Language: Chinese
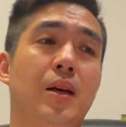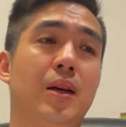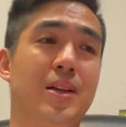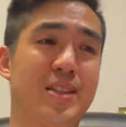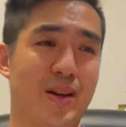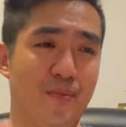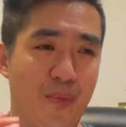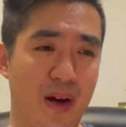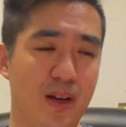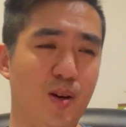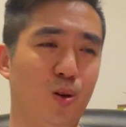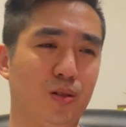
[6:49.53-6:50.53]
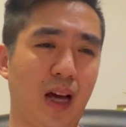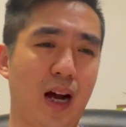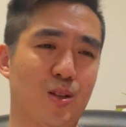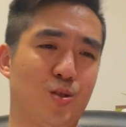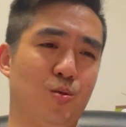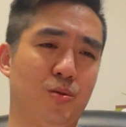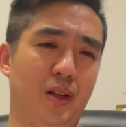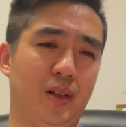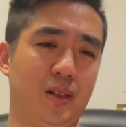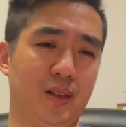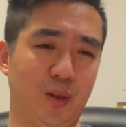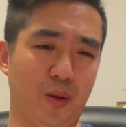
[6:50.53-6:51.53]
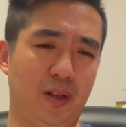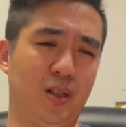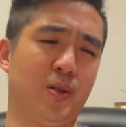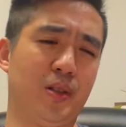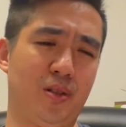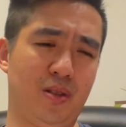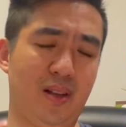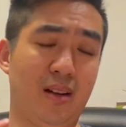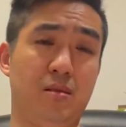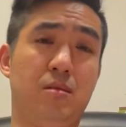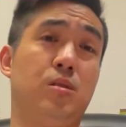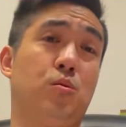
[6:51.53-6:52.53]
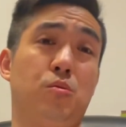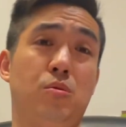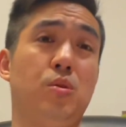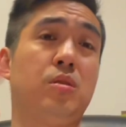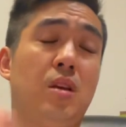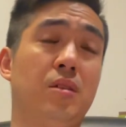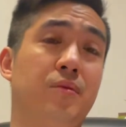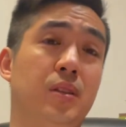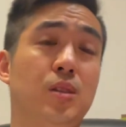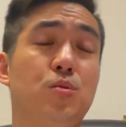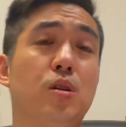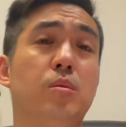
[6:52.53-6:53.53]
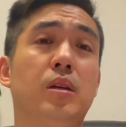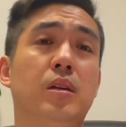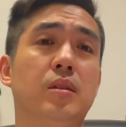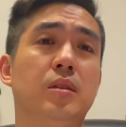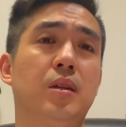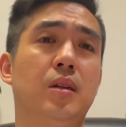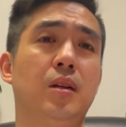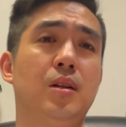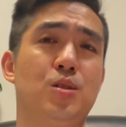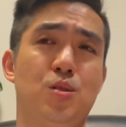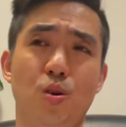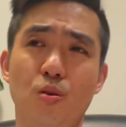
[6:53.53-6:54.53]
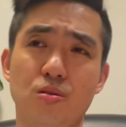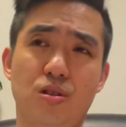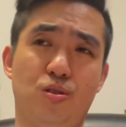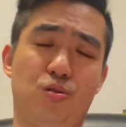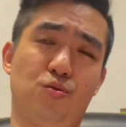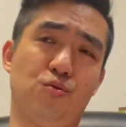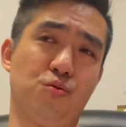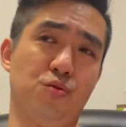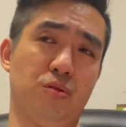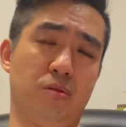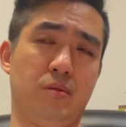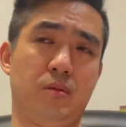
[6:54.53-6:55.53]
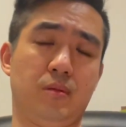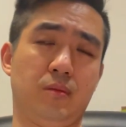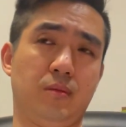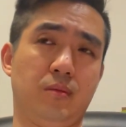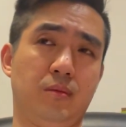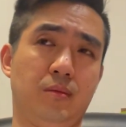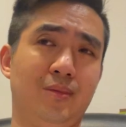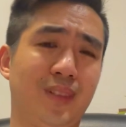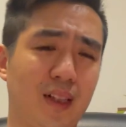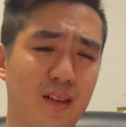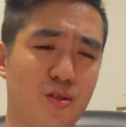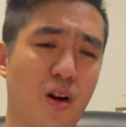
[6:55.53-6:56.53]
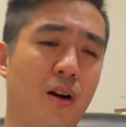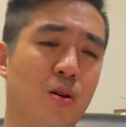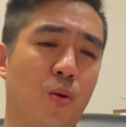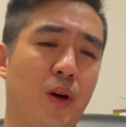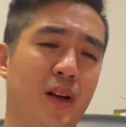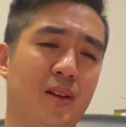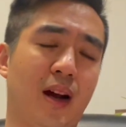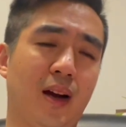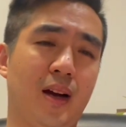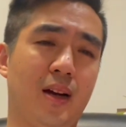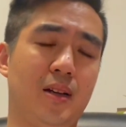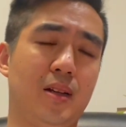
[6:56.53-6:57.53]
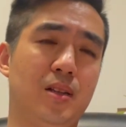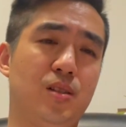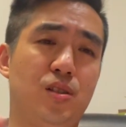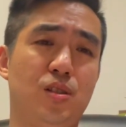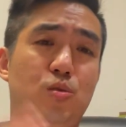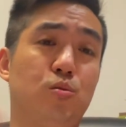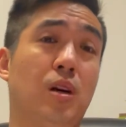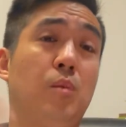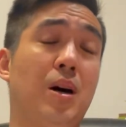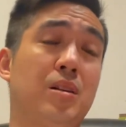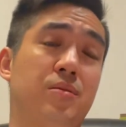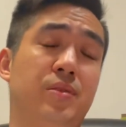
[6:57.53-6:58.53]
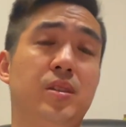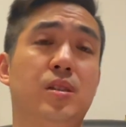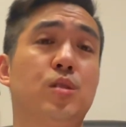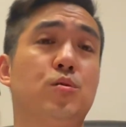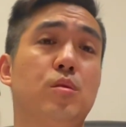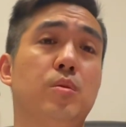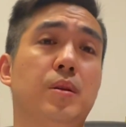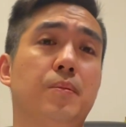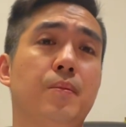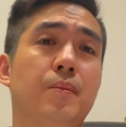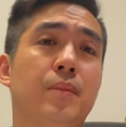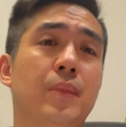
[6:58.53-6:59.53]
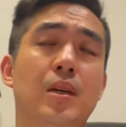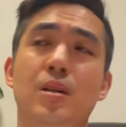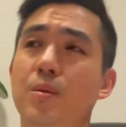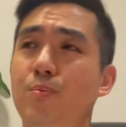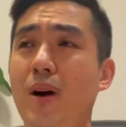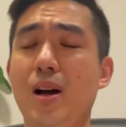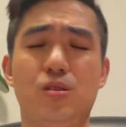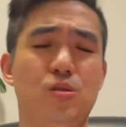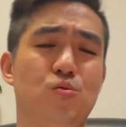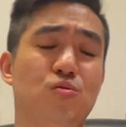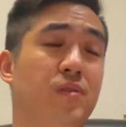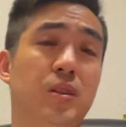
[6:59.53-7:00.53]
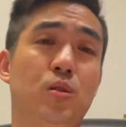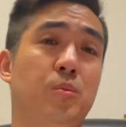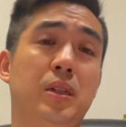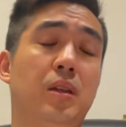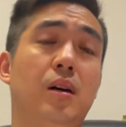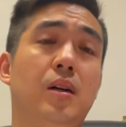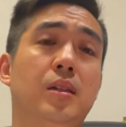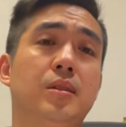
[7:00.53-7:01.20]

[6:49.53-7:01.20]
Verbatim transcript: 也没有打出这个德约科维奇他自己最巅峰的水平，就是属于。他的常规的大概七十五到八十分的这个水平，八十五分都没到啊，